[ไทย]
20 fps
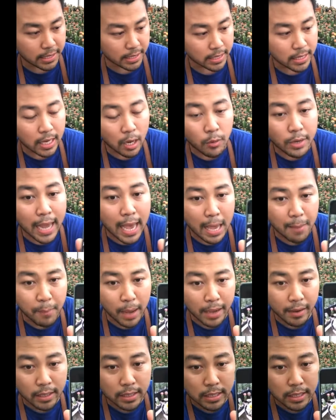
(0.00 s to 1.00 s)
สิ่งที่เราถ่า
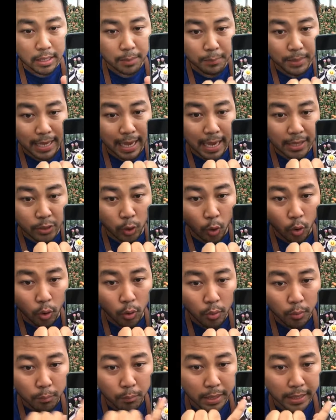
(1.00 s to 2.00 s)
ยไปก็คือ มีขา
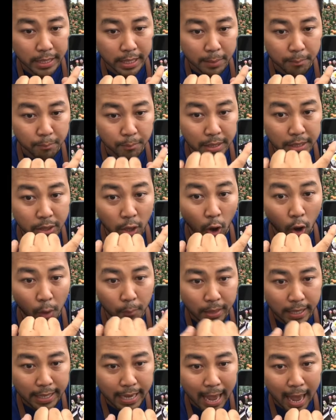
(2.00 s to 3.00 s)
โต๊ะ มียิมมีต
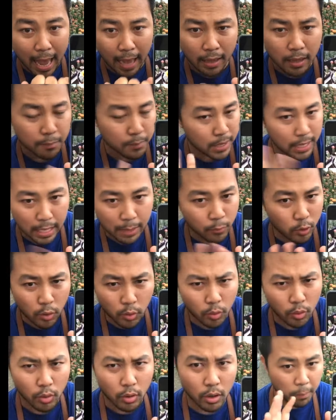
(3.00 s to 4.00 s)
อมีกระถางมีอะไร
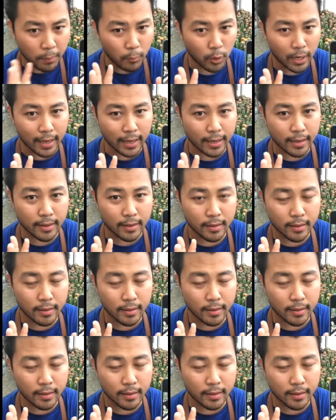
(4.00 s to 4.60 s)
ไม่รู้ลบไปหมดเล